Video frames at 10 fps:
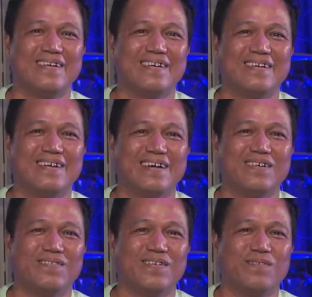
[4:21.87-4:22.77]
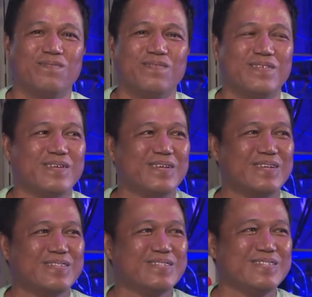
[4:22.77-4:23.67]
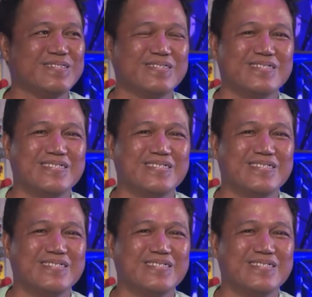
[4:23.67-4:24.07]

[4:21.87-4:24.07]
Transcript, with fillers: Grabe, Van Juice. Van